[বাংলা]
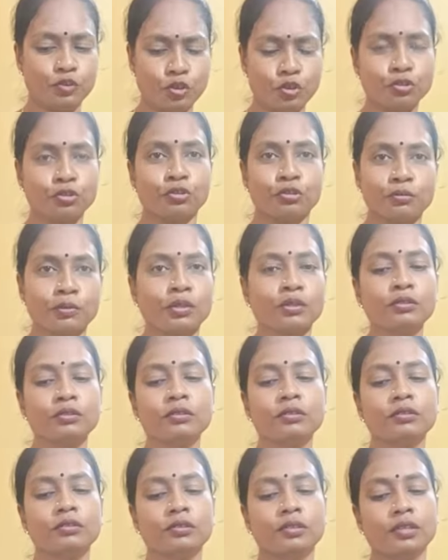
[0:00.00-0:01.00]
ছোট বড়
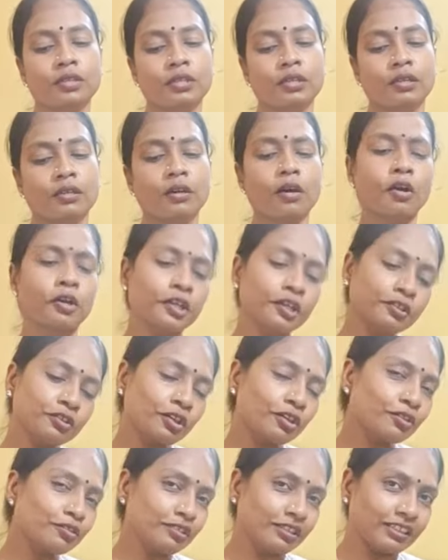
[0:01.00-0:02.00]
অনেক
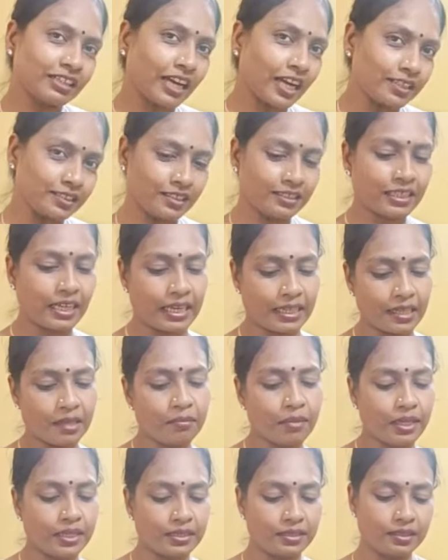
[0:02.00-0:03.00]
ধরনের কাজই থাকে
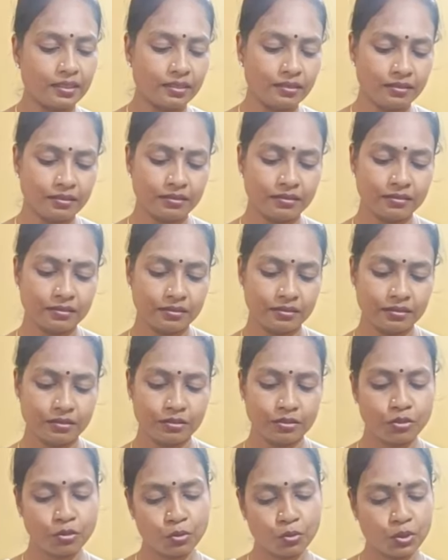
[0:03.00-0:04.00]
বাড়িতে
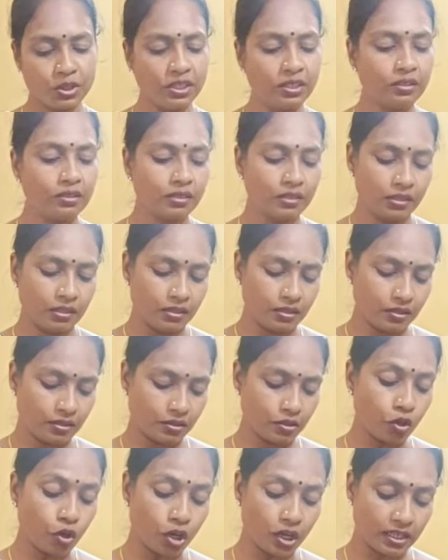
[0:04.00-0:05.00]
করি
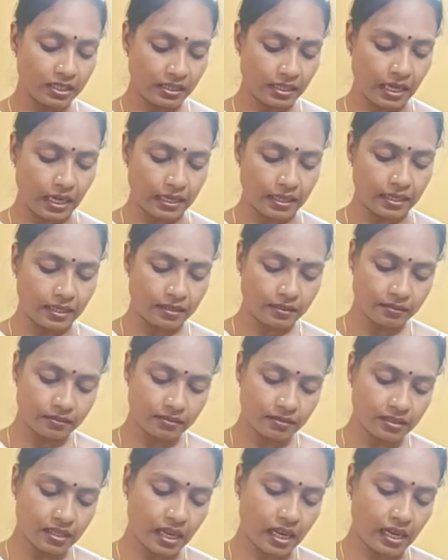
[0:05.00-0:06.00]
করার থাকে
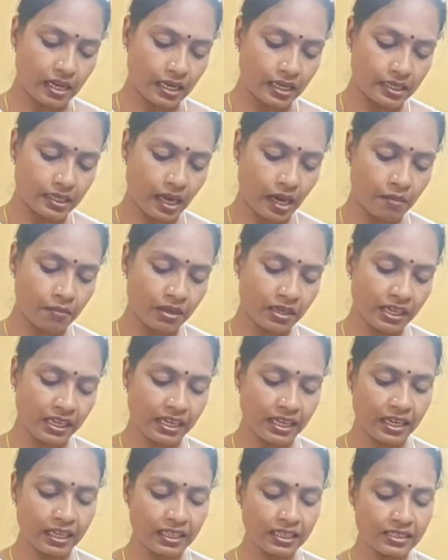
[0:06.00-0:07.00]
আর আমার
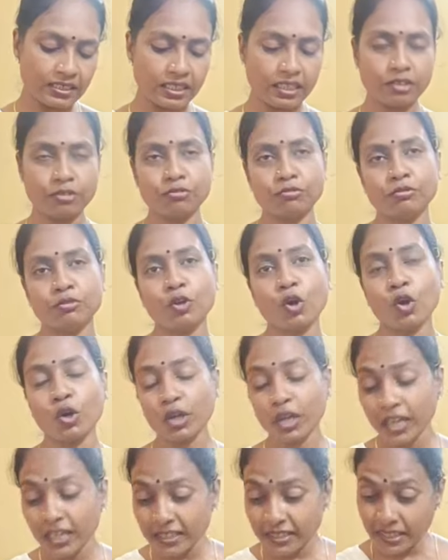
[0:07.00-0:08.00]
এখানে যেহেতু
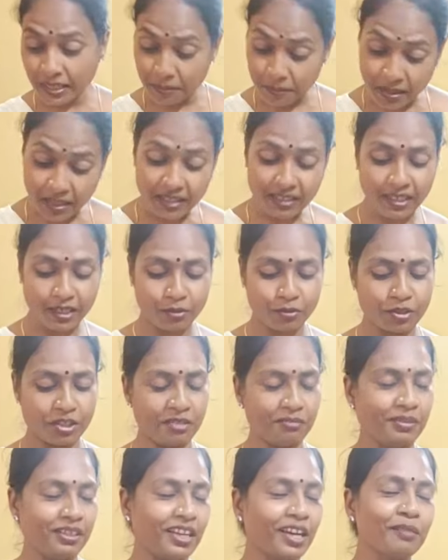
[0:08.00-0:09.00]
করে দেবার কেউ
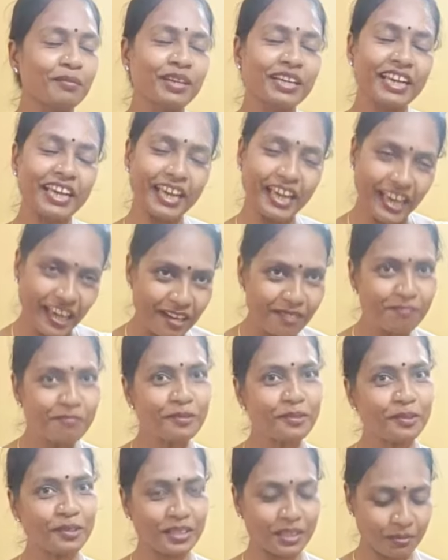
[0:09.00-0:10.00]
নেই মানে আমাকে হেল্প
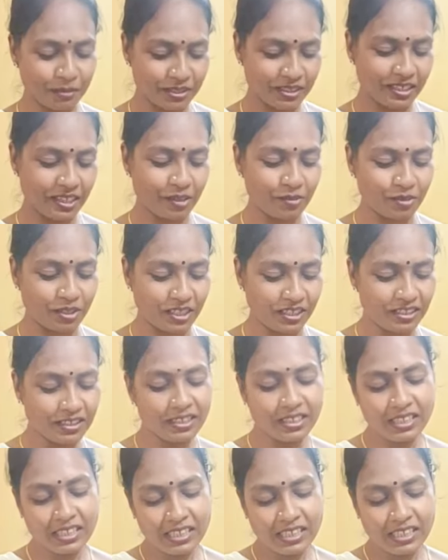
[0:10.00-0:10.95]
করে দেবার কেউ নেই